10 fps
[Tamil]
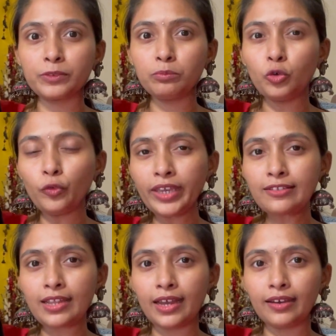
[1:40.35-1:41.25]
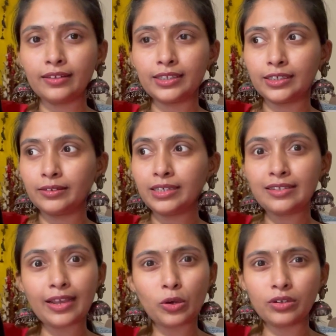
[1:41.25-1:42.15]
மூவிஸில் இந்த
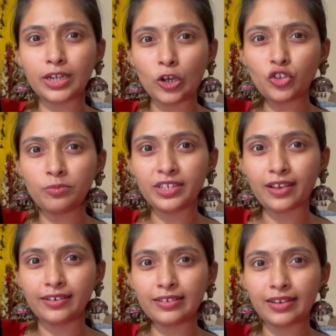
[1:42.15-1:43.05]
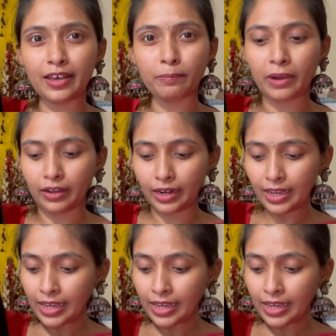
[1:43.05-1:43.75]
டிசை காஸ்டியூம் டிசைனர்ஸ்லாம் இருப்பாங்களே